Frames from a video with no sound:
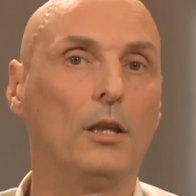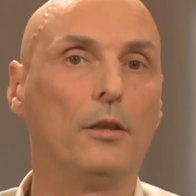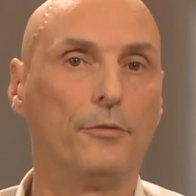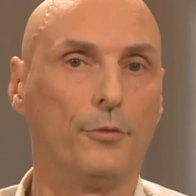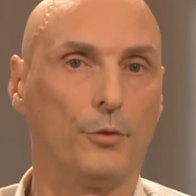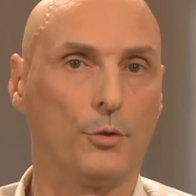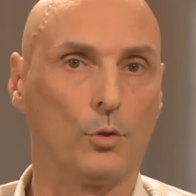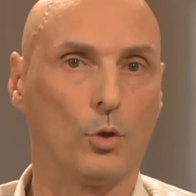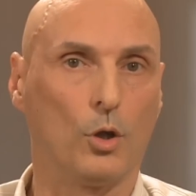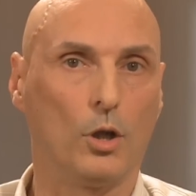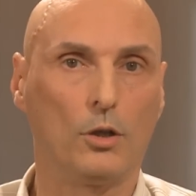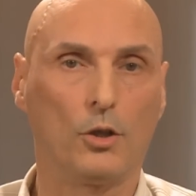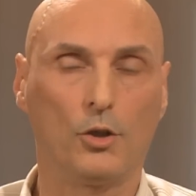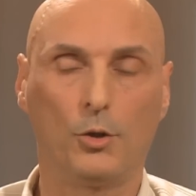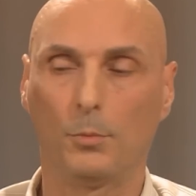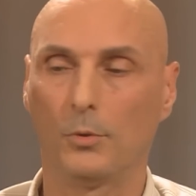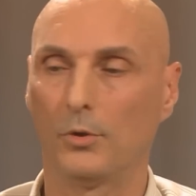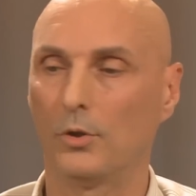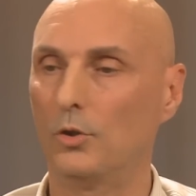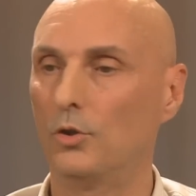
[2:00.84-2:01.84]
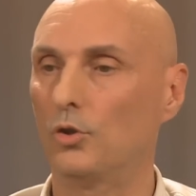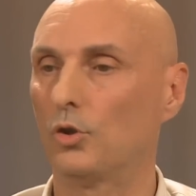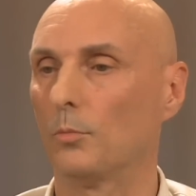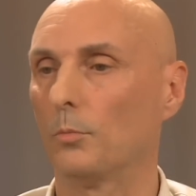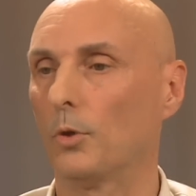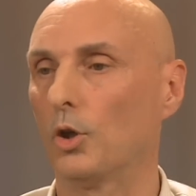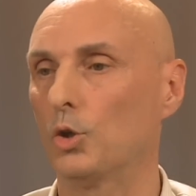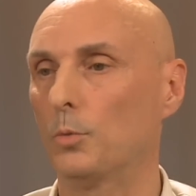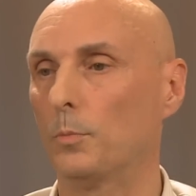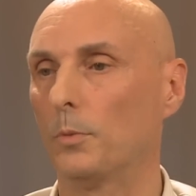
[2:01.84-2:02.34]
dafür sorgen, dass man sich
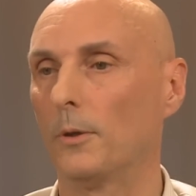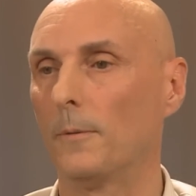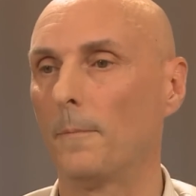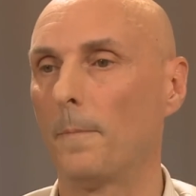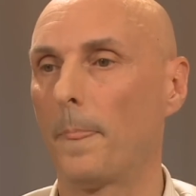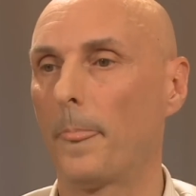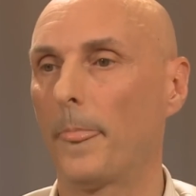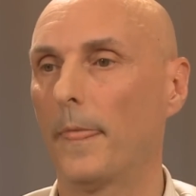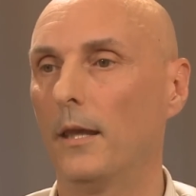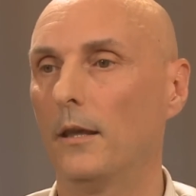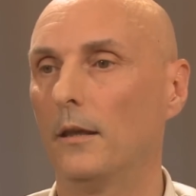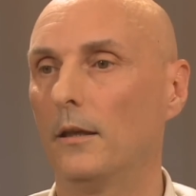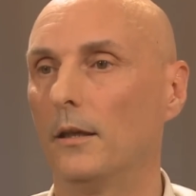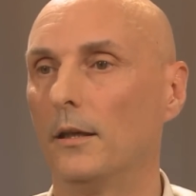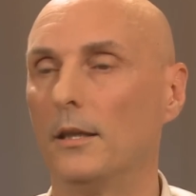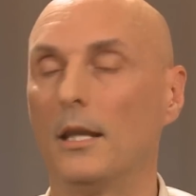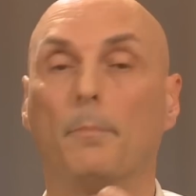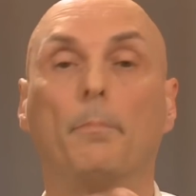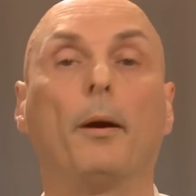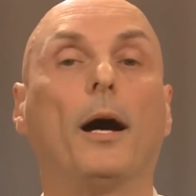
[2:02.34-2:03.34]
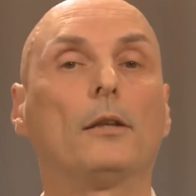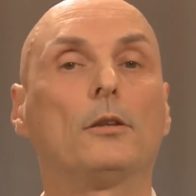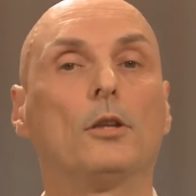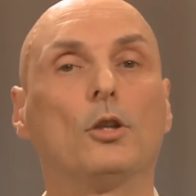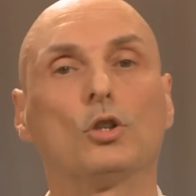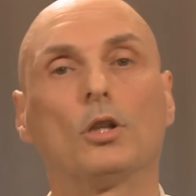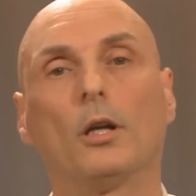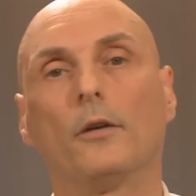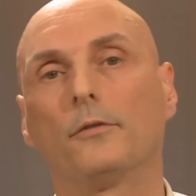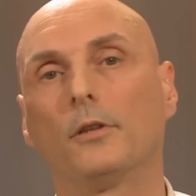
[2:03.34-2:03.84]
zum Beispiel in der
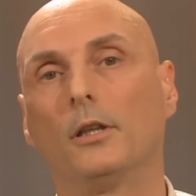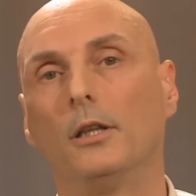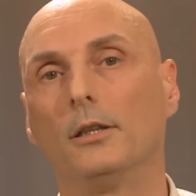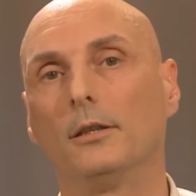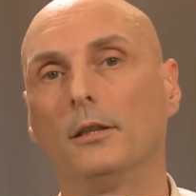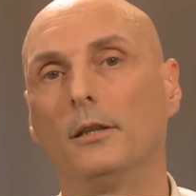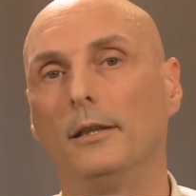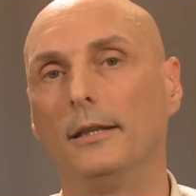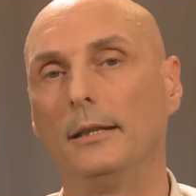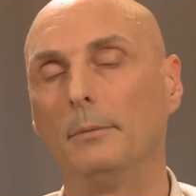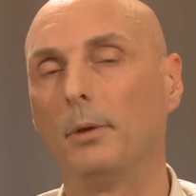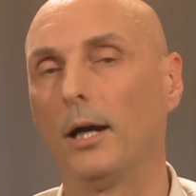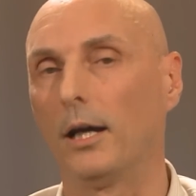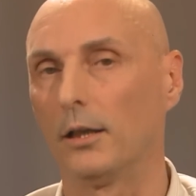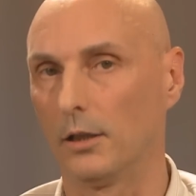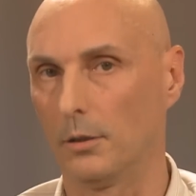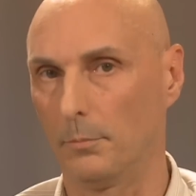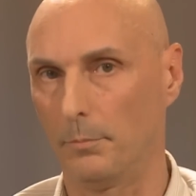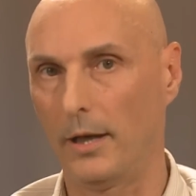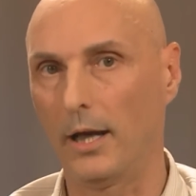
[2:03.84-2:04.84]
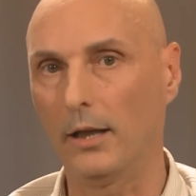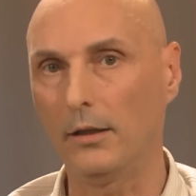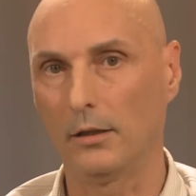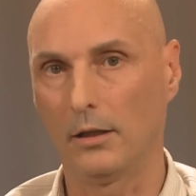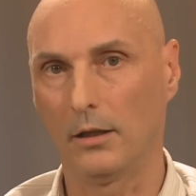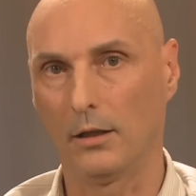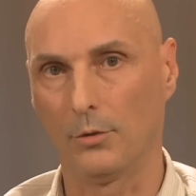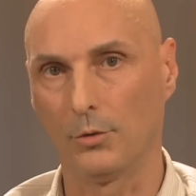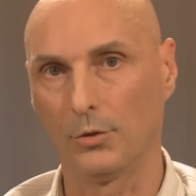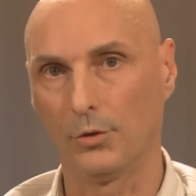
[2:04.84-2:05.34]
partnerschaftlichen Liebe einen
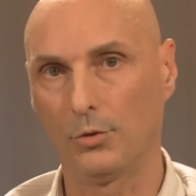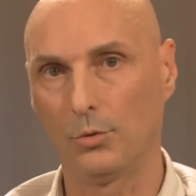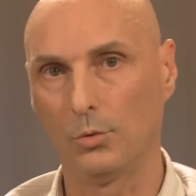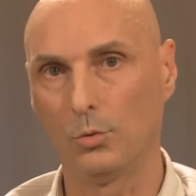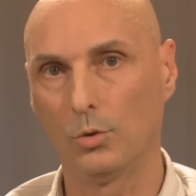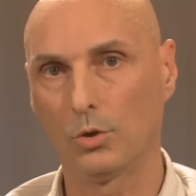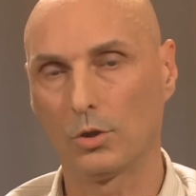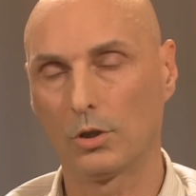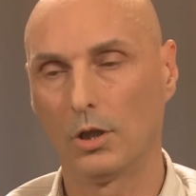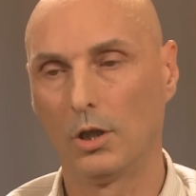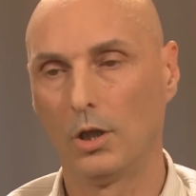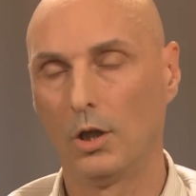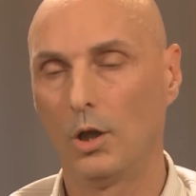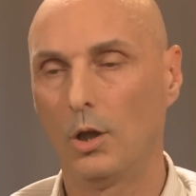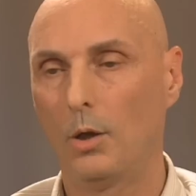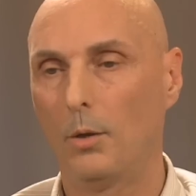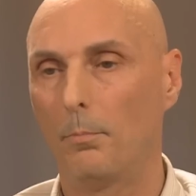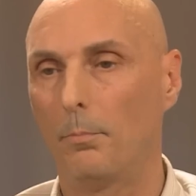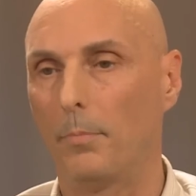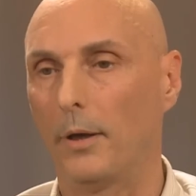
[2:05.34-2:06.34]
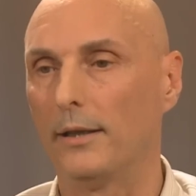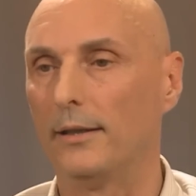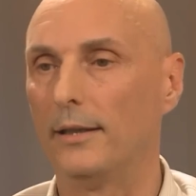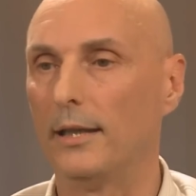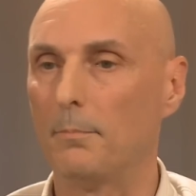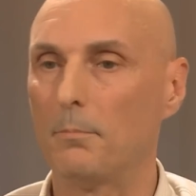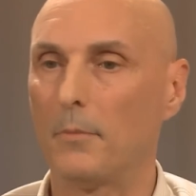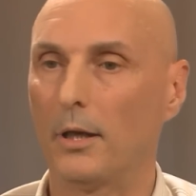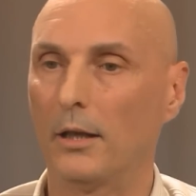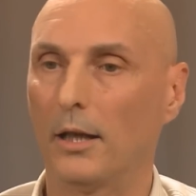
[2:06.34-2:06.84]
Partner aussucht, bei
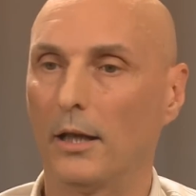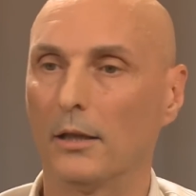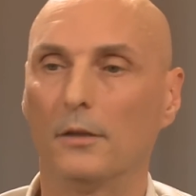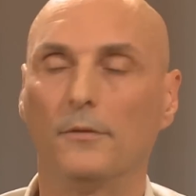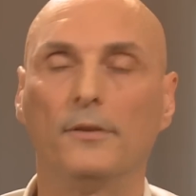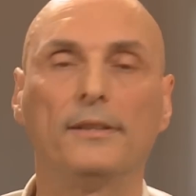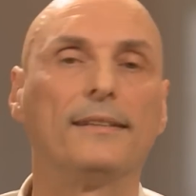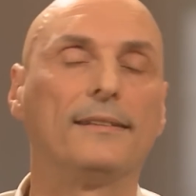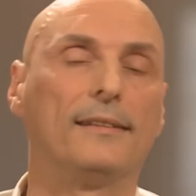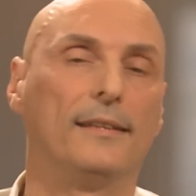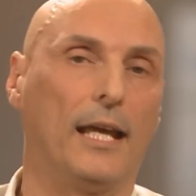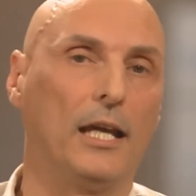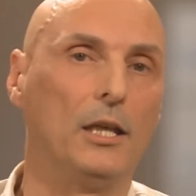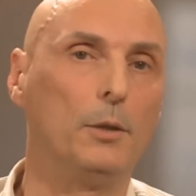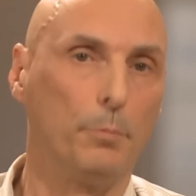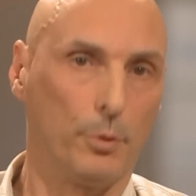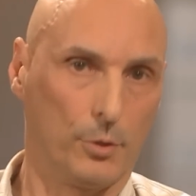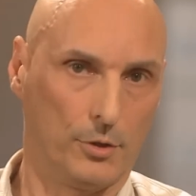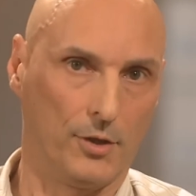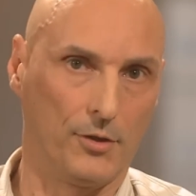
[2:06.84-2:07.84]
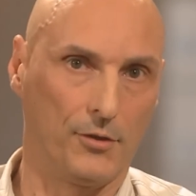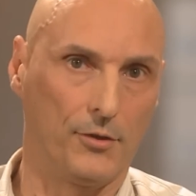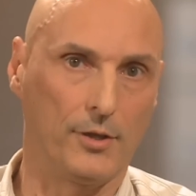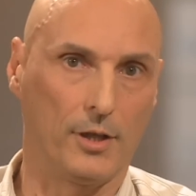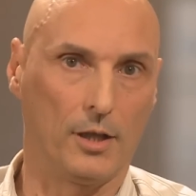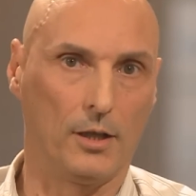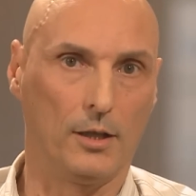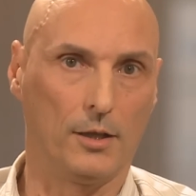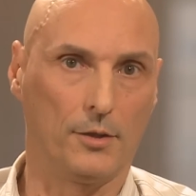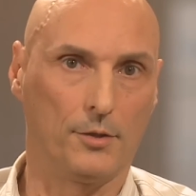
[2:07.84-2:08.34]
dem man ein gewisses
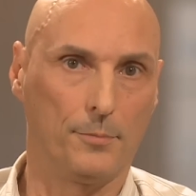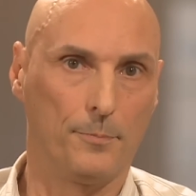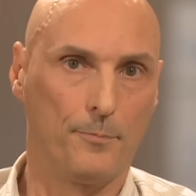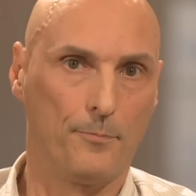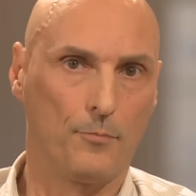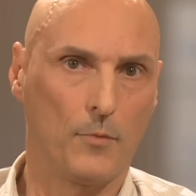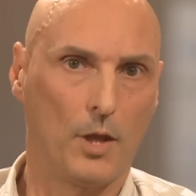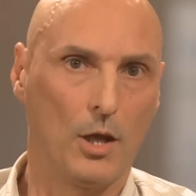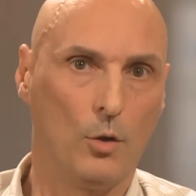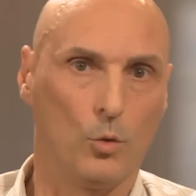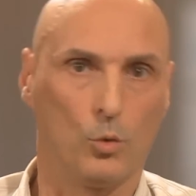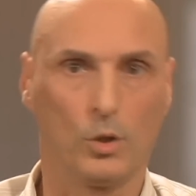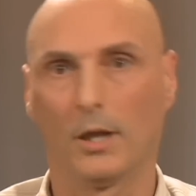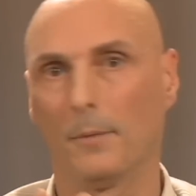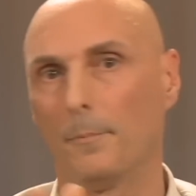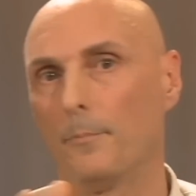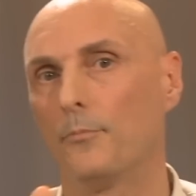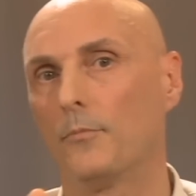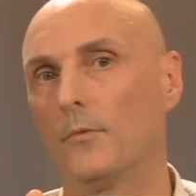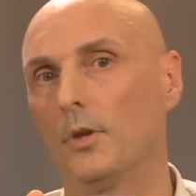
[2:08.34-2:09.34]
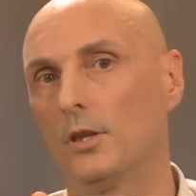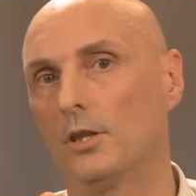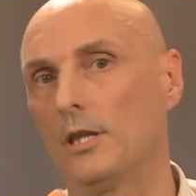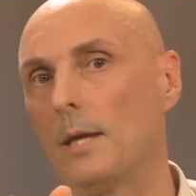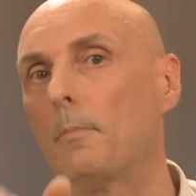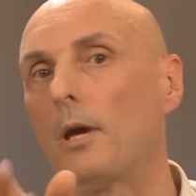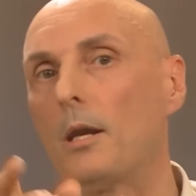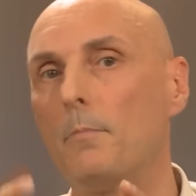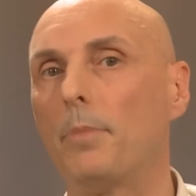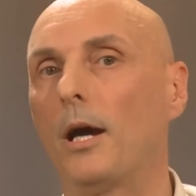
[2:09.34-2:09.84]
Leidpotenzial hat. Oder ich
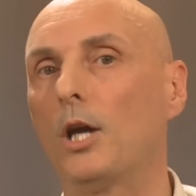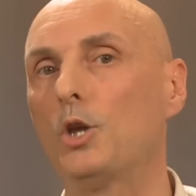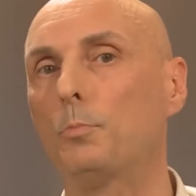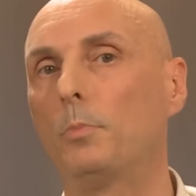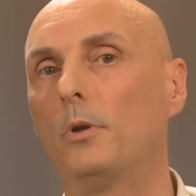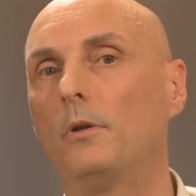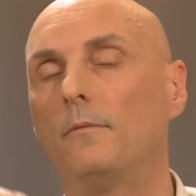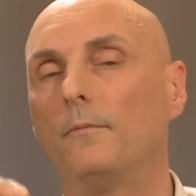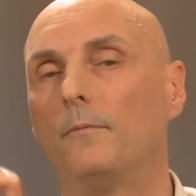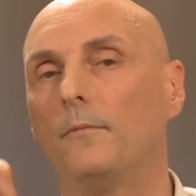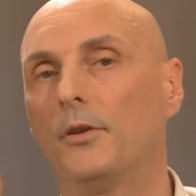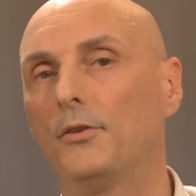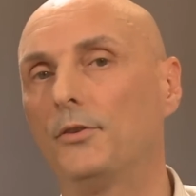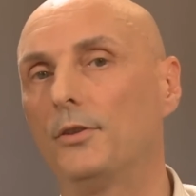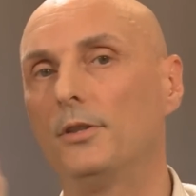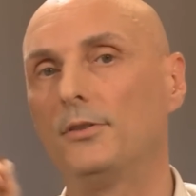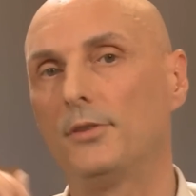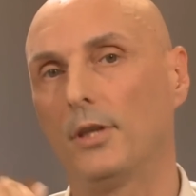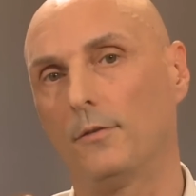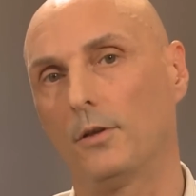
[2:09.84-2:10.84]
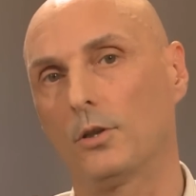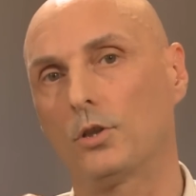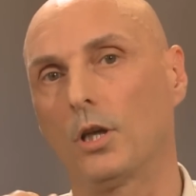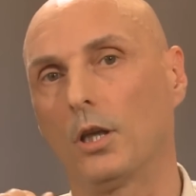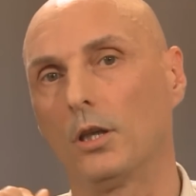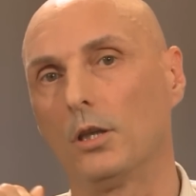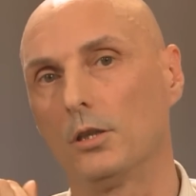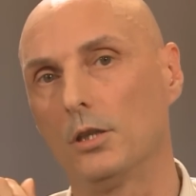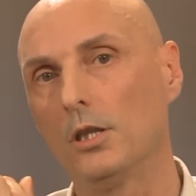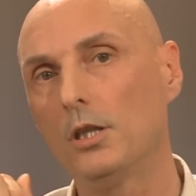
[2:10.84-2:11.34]
nehme ein Beispiel, was dich sehr
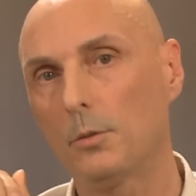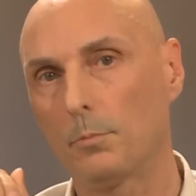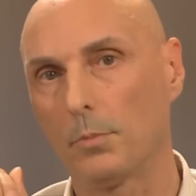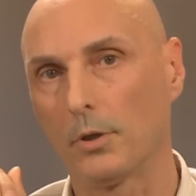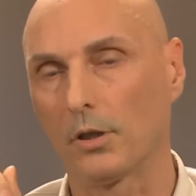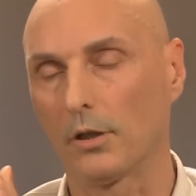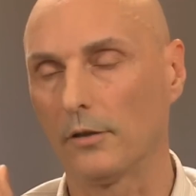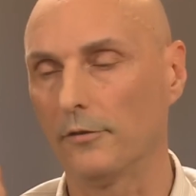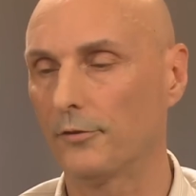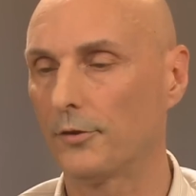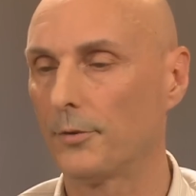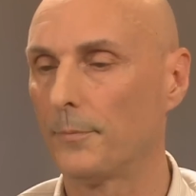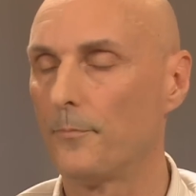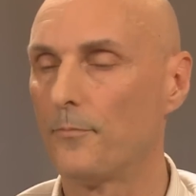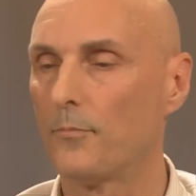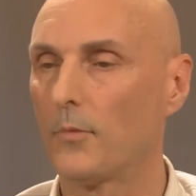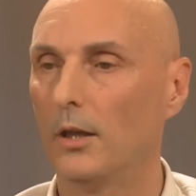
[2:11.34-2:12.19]
wahrscheinlich nicht betrifft.